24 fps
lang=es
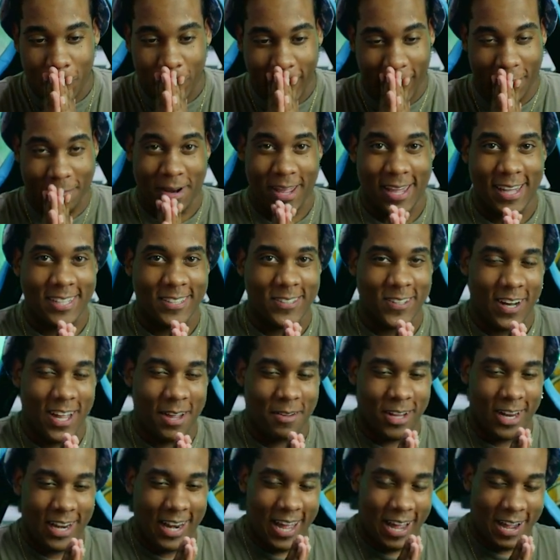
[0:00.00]
Habrá dicho
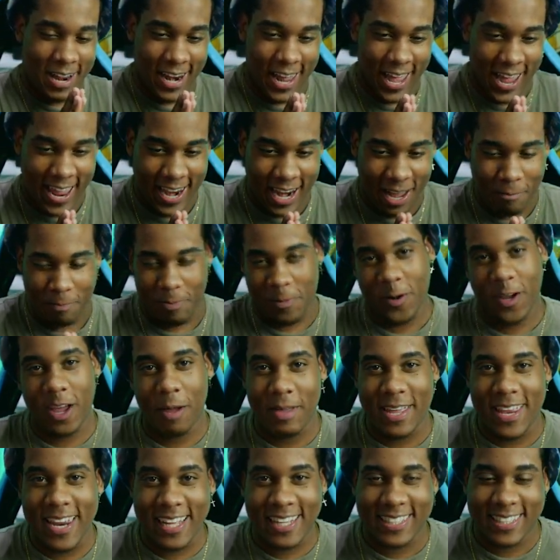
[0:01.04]
la, la ELA, pero que
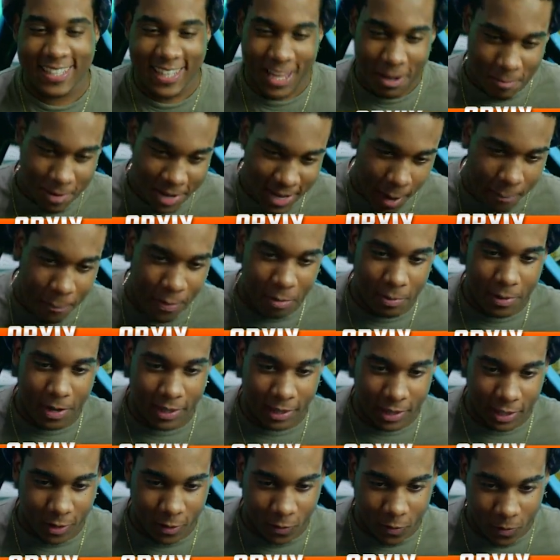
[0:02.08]
miras, que miras,
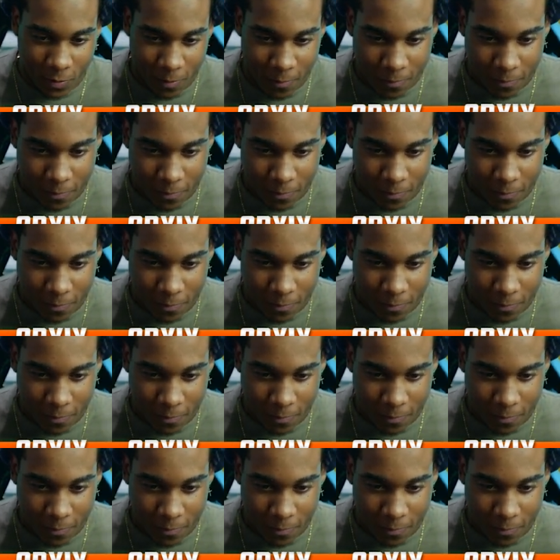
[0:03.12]
pervertido.